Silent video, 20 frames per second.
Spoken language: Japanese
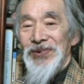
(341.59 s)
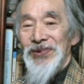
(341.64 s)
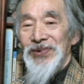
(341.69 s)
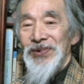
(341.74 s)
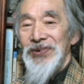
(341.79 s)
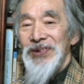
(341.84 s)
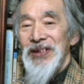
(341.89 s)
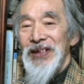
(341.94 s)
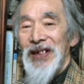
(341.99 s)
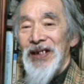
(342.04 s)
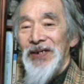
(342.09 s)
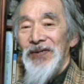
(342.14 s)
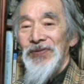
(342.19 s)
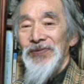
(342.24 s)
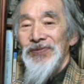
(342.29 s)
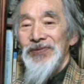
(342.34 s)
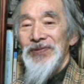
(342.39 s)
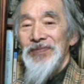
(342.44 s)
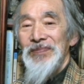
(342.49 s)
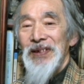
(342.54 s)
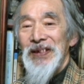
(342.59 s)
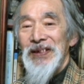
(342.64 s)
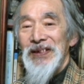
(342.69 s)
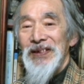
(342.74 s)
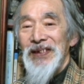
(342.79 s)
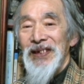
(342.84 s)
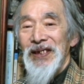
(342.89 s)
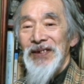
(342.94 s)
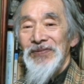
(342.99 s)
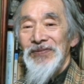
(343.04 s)
義仲を撃つべしっ
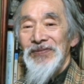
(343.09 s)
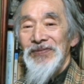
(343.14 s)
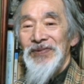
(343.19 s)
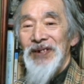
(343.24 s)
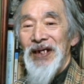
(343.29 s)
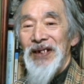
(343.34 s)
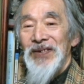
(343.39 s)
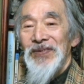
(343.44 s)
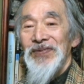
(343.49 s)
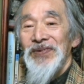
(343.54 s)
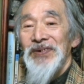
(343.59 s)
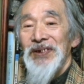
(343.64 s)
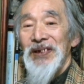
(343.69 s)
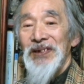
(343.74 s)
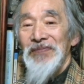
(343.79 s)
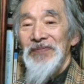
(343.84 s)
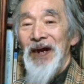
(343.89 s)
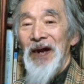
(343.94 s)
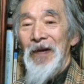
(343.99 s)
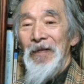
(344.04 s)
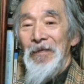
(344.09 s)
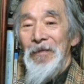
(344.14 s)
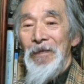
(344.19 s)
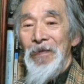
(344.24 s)
ていうあれの時には